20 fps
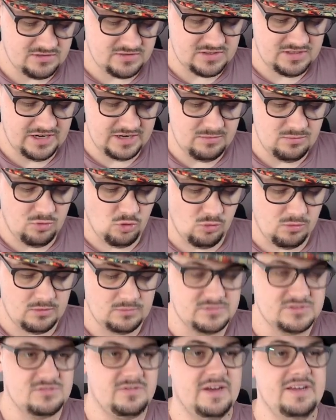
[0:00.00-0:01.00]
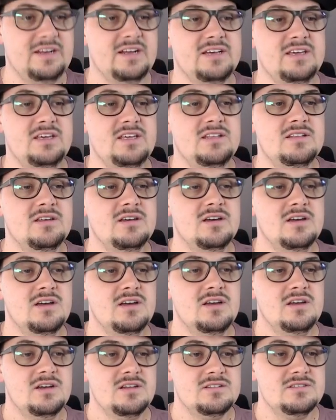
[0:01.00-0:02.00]
verteidigten Pokémon um zwei Energien.
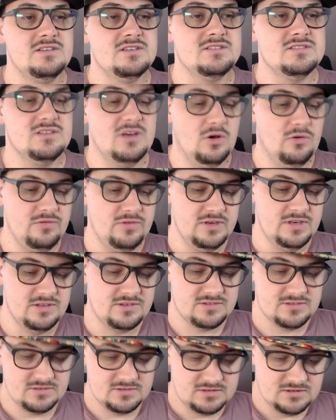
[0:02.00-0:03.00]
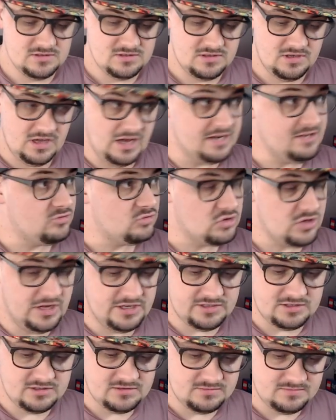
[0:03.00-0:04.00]
Das ist auch fies. Gar nicht so
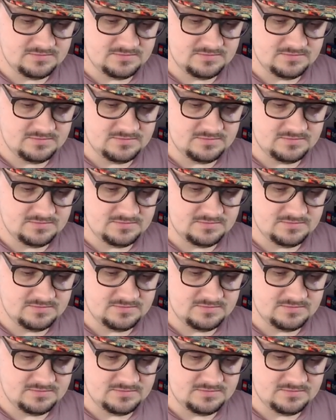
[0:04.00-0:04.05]
schlecht